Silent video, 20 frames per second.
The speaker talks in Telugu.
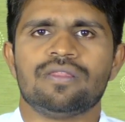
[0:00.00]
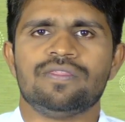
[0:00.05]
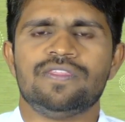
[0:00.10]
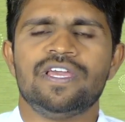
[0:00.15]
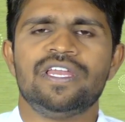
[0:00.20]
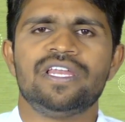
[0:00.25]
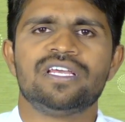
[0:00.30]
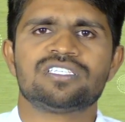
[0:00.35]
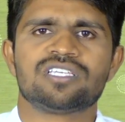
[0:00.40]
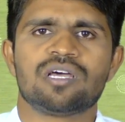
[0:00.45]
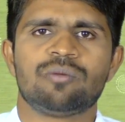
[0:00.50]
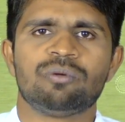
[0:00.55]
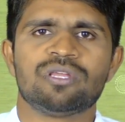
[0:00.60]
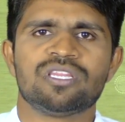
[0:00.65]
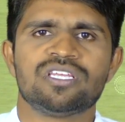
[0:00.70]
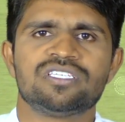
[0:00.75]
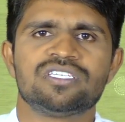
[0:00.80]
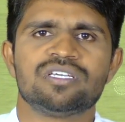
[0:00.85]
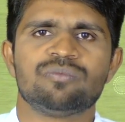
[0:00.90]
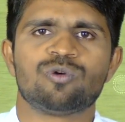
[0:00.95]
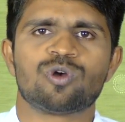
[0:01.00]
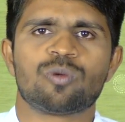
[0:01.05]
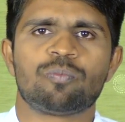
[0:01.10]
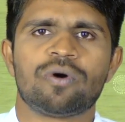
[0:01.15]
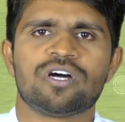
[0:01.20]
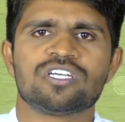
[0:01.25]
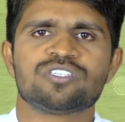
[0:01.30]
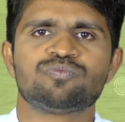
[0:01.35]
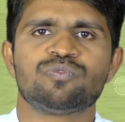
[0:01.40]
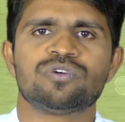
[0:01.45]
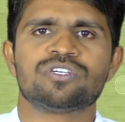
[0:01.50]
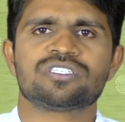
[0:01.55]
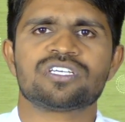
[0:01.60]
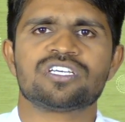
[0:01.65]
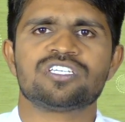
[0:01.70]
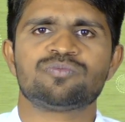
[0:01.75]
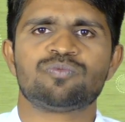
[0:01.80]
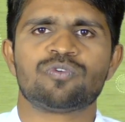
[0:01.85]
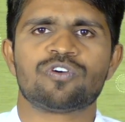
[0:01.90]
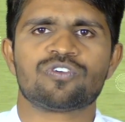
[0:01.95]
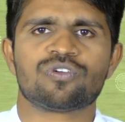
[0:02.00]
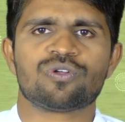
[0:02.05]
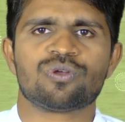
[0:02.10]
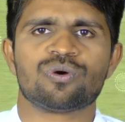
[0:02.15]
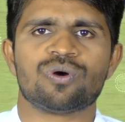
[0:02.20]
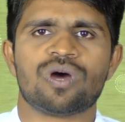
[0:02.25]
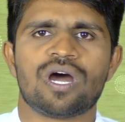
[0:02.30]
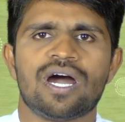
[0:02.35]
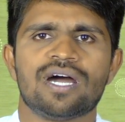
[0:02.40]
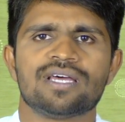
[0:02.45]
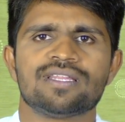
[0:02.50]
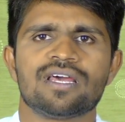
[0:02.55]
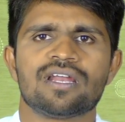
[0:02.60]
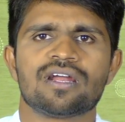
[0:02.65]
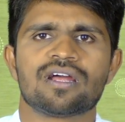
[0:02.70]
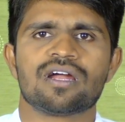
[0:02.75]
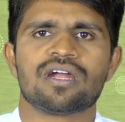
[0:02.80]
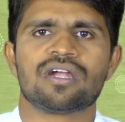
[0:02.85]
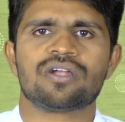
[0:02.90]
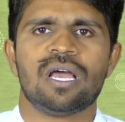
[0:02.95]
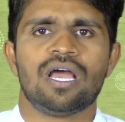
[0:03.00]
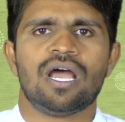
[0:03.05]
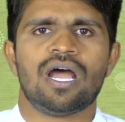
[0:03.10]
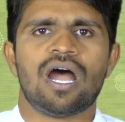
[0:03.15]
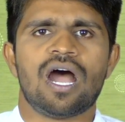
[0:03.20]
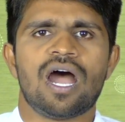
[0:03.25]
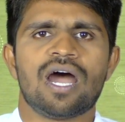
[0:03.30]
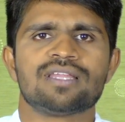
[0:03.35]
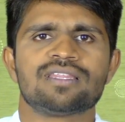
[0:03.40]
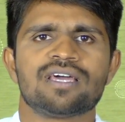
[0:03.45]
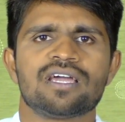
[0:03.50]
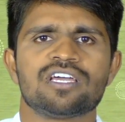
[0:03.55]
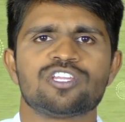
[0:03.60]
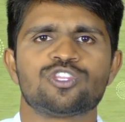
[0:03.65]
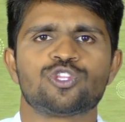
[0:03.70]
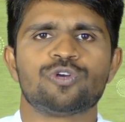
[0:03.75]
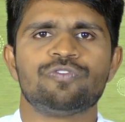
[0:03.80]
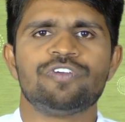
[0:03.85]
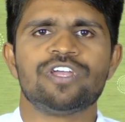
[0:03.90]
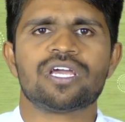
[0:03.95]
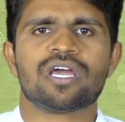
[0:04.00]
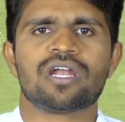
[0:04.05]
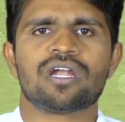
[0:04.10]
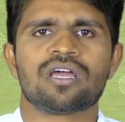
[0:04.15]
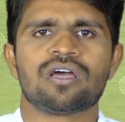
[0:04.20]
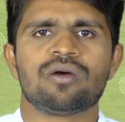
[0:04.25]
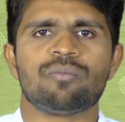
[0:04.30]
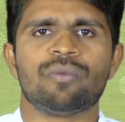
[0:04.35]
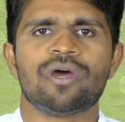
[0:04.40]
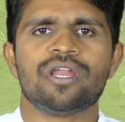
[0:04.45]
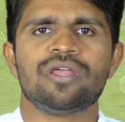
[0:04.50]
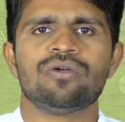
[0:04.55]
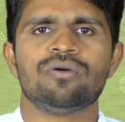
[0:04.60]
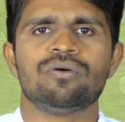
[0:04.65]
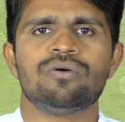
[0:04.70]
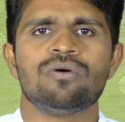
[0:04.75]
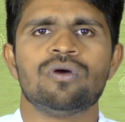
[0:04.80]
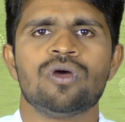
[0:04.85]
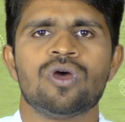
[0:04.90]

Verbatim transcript: దీనికి సంబంధించి మూడు పాస్పోర్ట్ సైజ్ ఫోటోలు ఆధార్ కార్డు ఆదాయ ధృవీకరణ మరియు